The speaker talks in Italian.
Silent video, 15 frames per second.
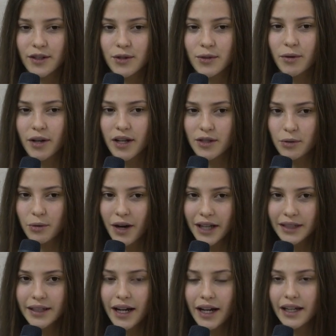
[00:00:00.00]
sono una
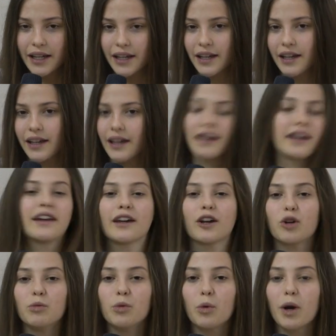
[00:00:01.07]
squadra che eh,
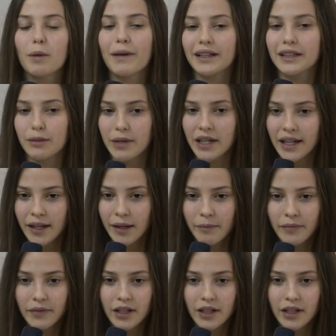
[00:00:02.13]
comunque batte bene,